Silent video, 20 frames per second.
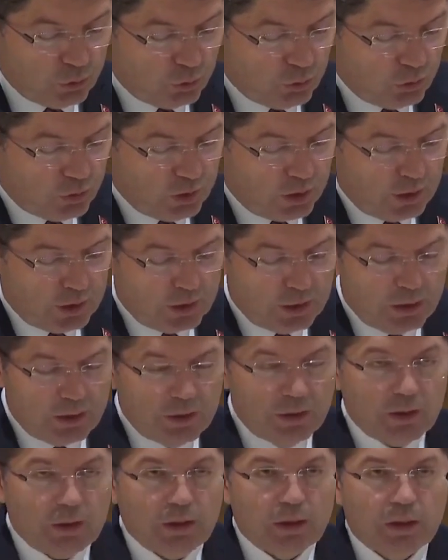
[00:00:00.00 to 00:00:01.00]
Çünkü
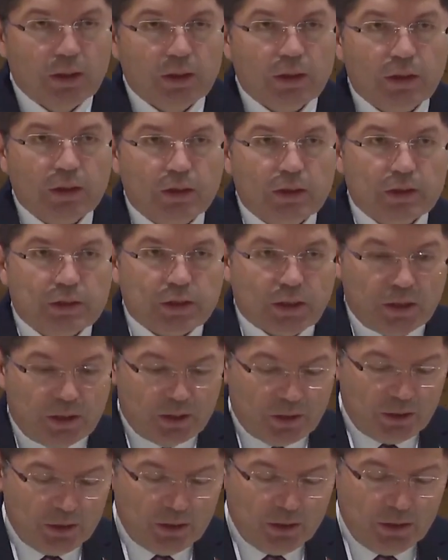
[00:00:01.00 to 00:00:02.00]
noterler
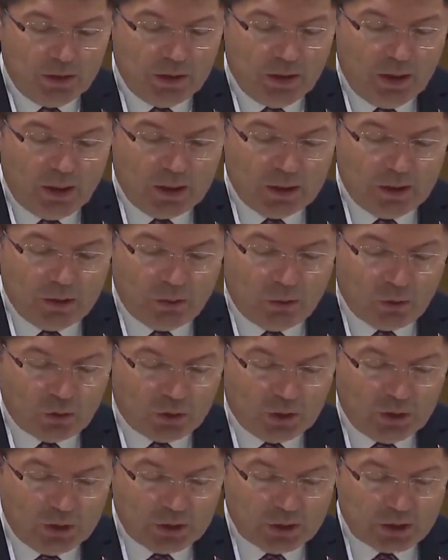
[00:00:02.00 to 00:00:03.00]
insanları
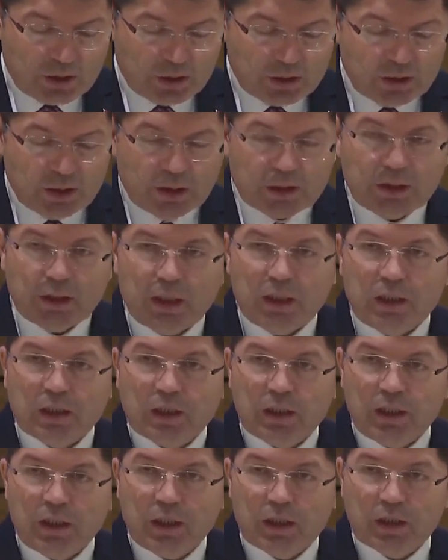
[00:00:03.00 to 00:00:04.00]
ileride ortaya
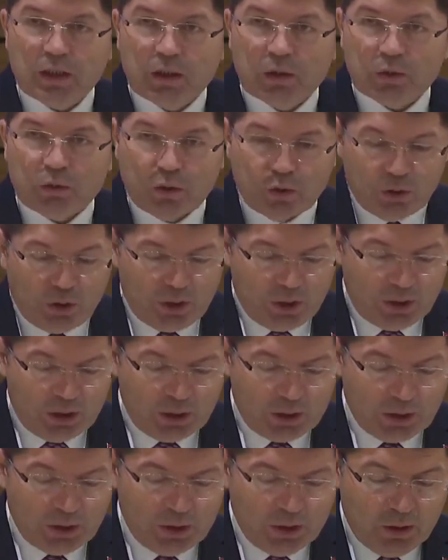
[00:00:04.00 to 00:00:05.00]
çıkacak tehlikelerden
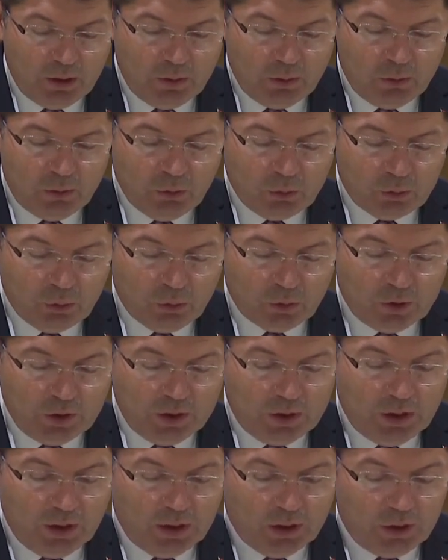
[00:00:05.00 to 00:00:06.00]
koruyarak
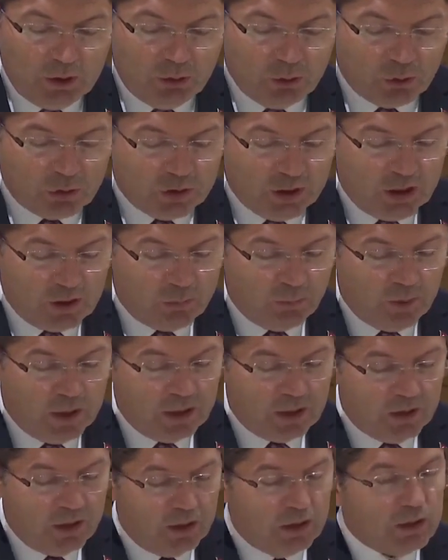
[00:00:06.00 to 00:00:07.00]
hukuki değeri
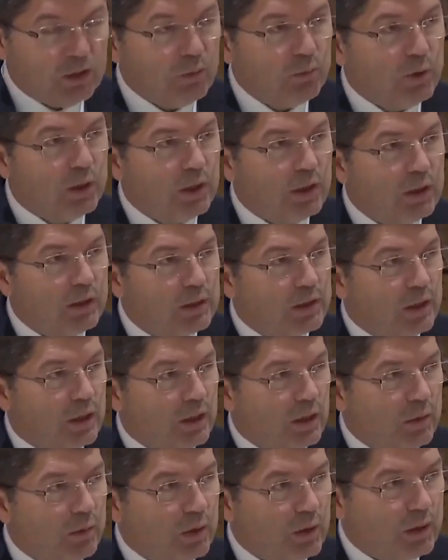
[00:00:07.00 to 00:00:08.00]
yüksek belge
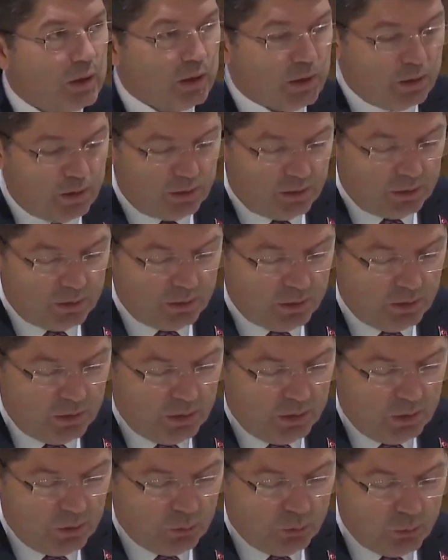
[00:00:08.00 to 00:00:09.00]
edinmelerini
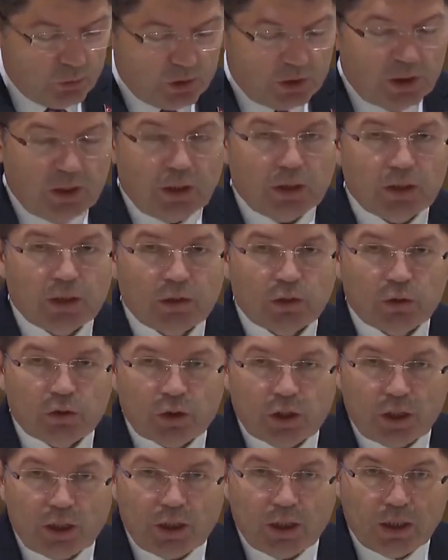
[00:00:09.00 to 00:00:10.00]
sağlamaktadır. Bu
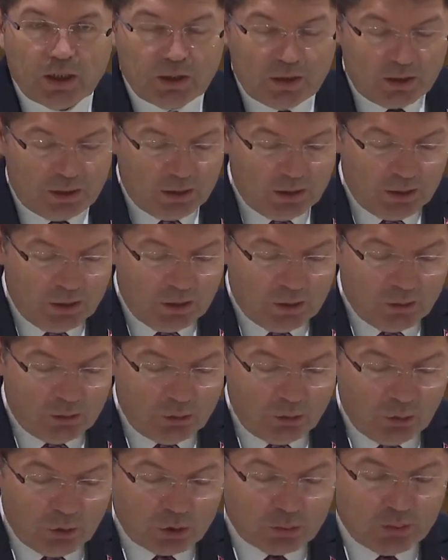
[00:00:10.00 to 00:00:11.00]
sayede noterler
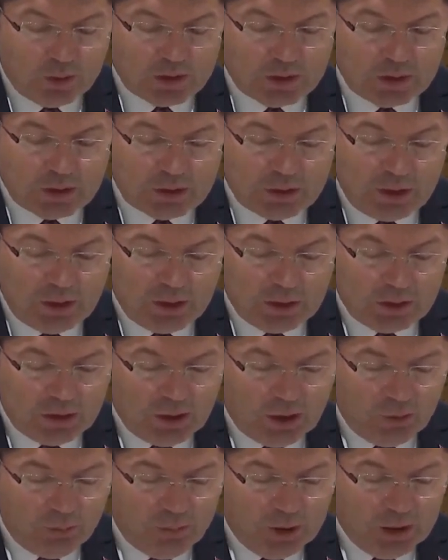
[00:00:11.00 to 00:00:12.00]

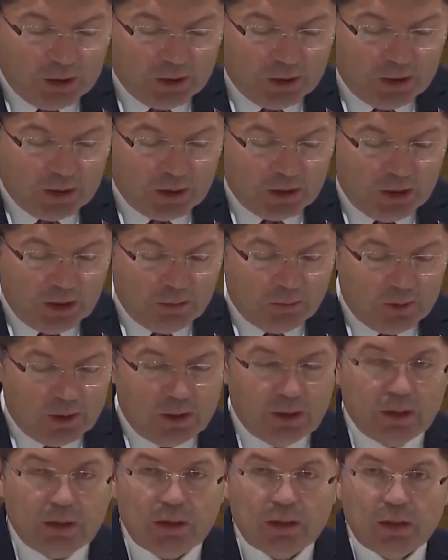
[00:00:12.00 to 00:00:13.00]
uyuşmazlıklar daha meydana
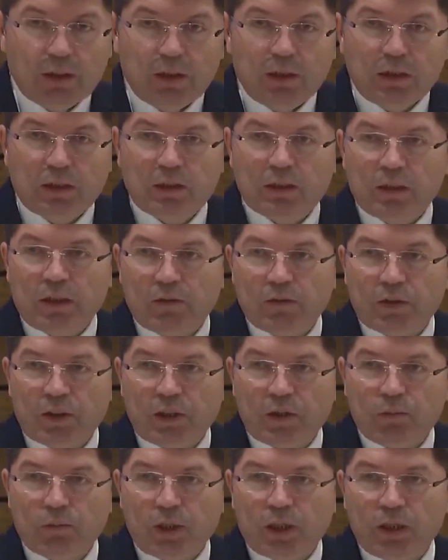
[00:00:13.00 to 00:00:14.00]
gelmeden
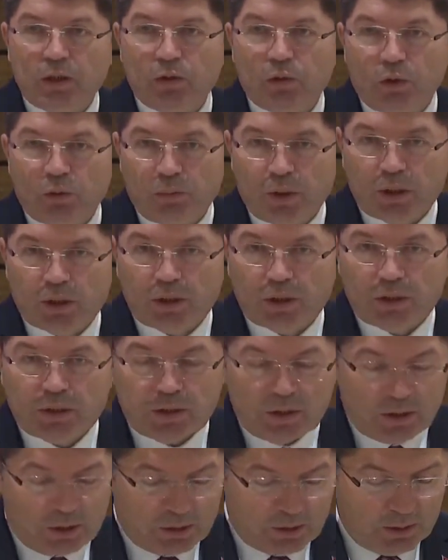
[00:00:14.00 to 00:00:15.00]
ihtilaflara mani
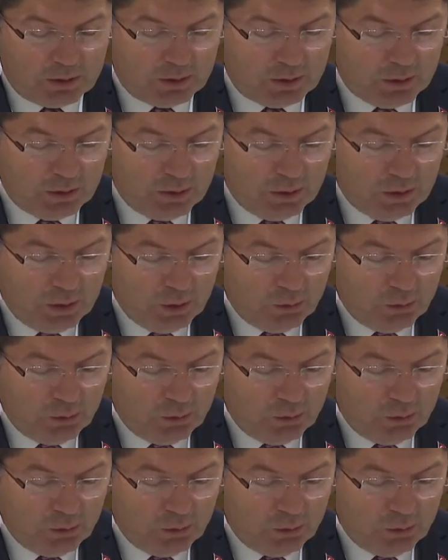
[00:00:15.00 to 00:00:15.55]
olmaktadırlar.